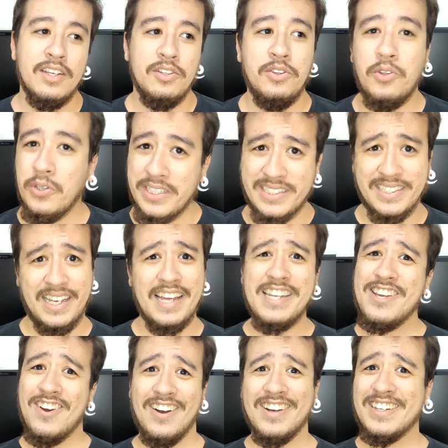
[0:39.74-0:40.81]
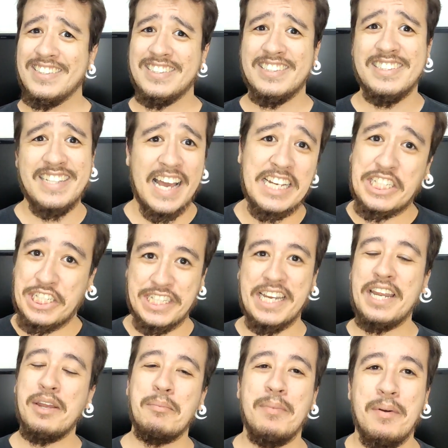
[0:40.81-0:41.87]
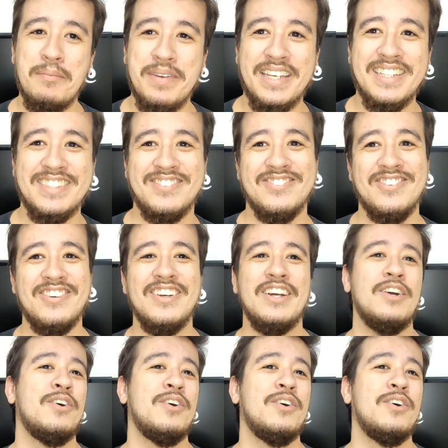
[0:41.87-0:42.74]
dois cariocas da gema mesmo.